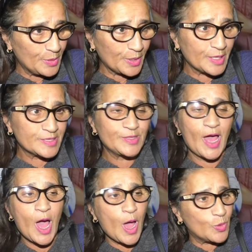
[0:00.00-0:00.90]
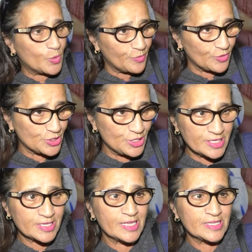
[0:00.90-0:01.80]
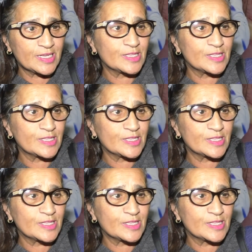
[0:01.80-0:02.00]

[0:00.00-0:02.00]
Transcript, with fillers: كتضحك وكيفاش الناس كانت